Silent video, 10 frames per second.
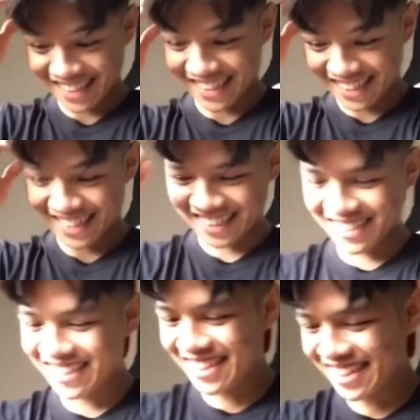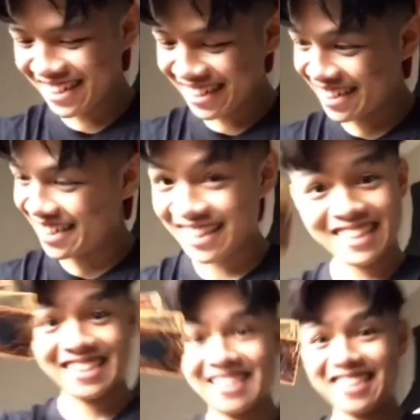yun guys, nakakatuwa lang dahil meron
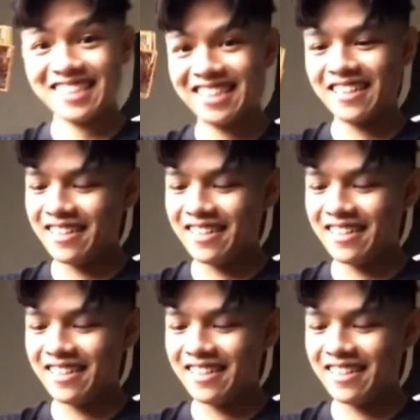pala ako natagong